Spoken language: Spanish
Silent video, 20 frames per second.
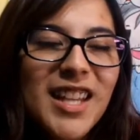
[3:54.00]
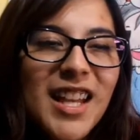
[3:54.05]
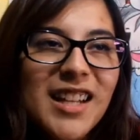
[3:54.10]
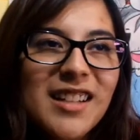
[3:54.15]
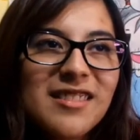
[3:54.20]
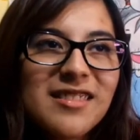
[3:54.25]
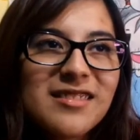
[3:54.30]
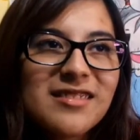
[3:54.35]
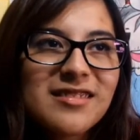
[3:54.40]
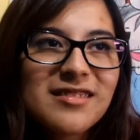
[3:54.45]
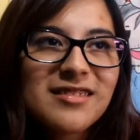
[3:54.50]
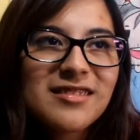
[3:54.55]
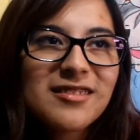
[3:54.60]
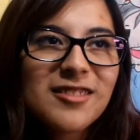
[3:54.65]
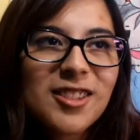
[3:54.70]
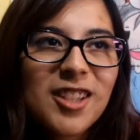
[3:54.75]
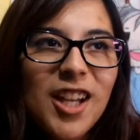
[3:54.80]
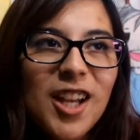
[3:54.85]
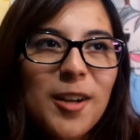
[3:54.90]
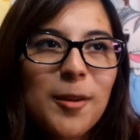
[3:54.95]
ya no,
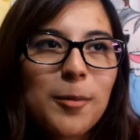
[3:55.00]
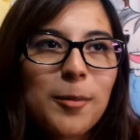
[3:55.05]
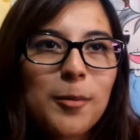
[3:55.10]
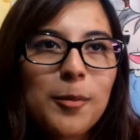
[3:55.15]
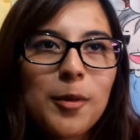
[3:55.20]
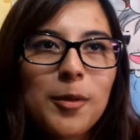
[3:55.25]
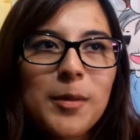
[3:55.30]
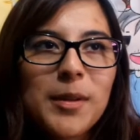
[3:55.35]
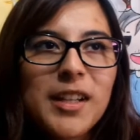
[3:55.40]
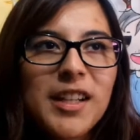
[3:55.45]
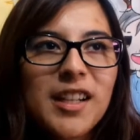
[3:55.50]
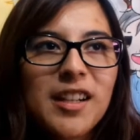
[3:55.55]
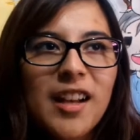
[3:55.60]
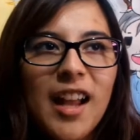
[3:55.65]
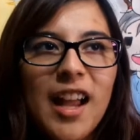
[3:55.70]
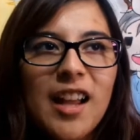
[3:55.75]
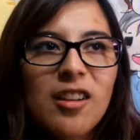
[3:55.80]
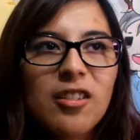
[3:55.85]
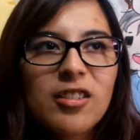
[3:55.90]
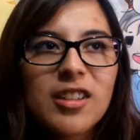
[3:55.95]
o sea,
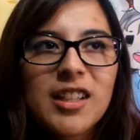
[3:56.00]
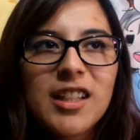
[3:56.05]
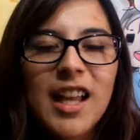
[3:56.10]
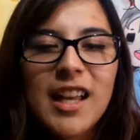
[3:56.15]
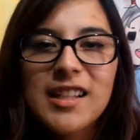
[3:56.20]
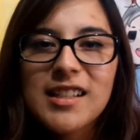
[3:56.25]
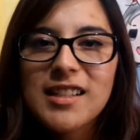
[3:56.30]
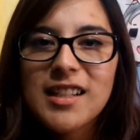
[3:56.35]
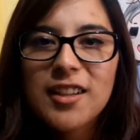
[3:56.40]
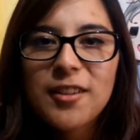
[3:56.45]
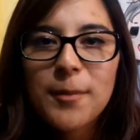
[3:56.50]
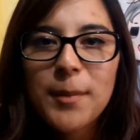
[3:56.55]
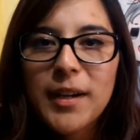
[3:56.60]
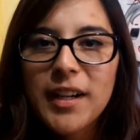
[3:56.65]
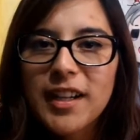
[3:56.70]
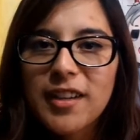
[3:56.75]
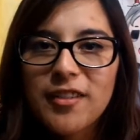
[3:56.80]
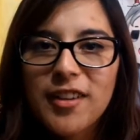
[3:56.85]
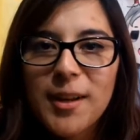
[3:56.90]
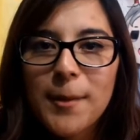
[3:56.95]
Wolverine ahí lo tiene aislado
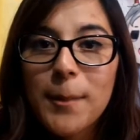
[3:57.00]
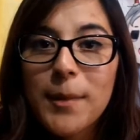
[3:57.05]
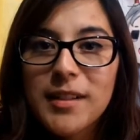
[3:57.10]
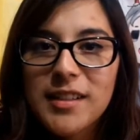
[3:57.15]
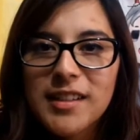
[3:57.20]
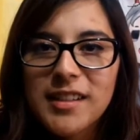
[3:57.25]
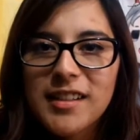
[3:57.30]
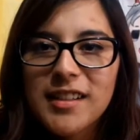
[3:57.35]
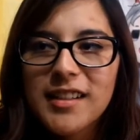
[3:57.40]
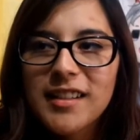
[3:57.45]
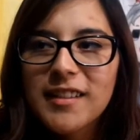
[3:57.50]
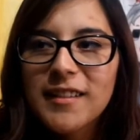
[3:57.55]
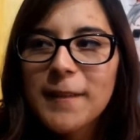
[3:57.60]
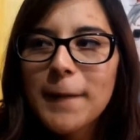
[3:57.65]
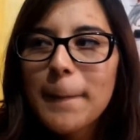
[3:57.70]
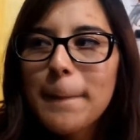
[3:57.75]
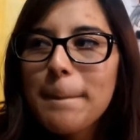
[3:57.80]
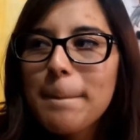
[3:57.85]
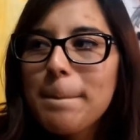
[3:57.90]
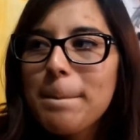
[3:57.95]
para que no le pase
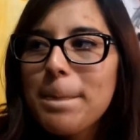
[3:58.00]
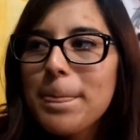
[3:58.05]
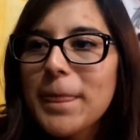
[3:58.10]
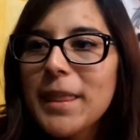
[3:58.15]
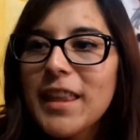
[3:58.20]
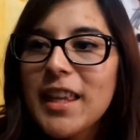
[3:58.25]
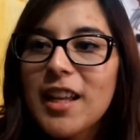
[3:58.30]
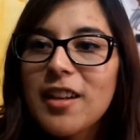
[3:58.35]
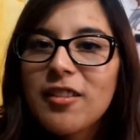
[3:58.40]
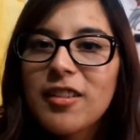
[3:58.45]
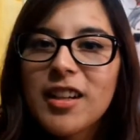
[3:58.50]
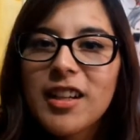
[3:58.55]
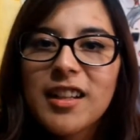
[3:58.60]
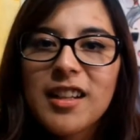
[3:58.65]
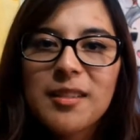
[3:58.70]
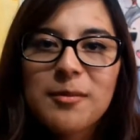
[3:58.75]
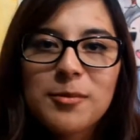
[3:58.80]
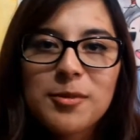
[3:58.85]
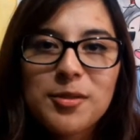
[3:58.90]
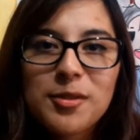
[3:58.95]
nada, ya no
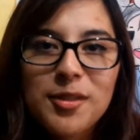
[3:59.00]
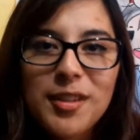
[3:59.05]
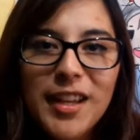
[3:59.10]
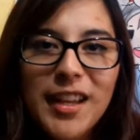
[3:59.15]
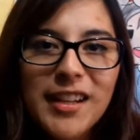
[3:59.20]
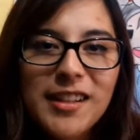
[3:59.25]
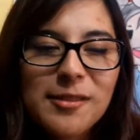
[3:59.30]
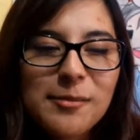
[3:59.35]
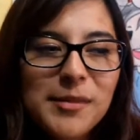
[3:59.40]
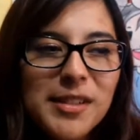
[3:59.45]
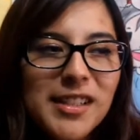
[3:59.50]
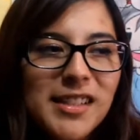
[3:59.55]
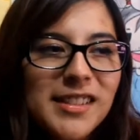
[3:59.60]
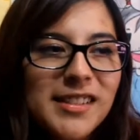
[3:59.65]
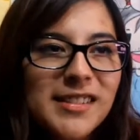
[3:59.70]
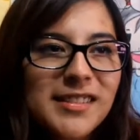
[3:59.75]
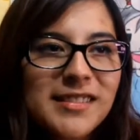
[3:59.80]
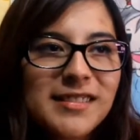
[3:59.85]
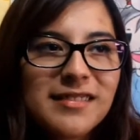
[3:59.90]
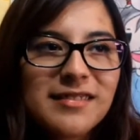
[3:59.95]
quedan muchos
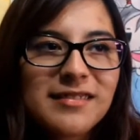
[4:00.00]
X-Men,